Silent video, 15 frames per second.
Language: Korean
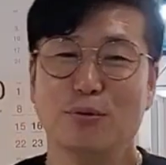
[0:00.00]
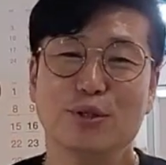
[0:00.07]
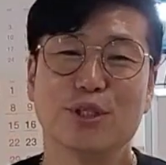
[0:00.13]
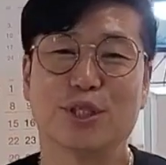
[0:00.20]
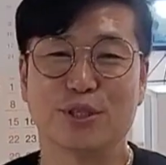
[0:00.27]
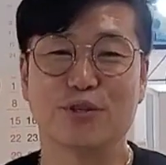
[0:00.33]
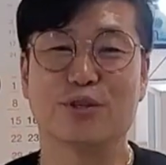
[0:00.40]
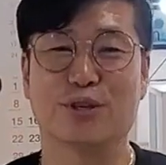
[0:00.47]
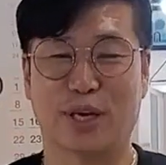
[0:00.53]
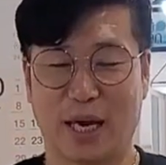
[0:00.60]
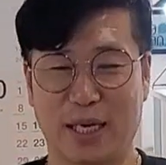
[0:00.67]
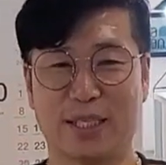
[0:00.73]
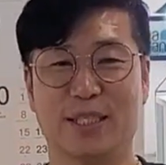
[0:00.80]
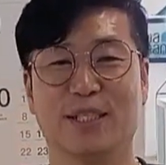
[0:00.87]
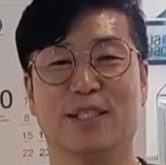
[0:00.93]
모르시고 그렇게
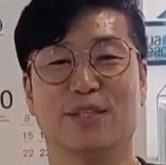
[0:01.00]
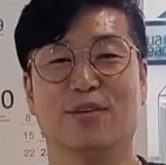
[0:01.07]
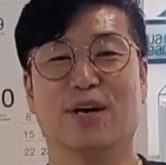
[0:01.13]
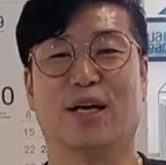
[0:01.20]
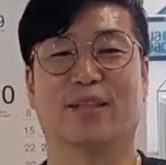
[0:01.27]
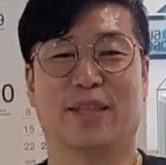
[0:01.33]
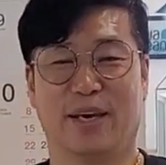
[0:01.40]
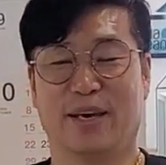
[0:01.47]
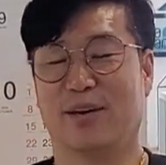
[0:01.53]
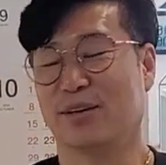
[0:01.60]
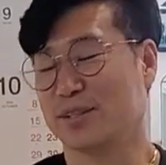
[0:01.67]
하시는 것 같아요.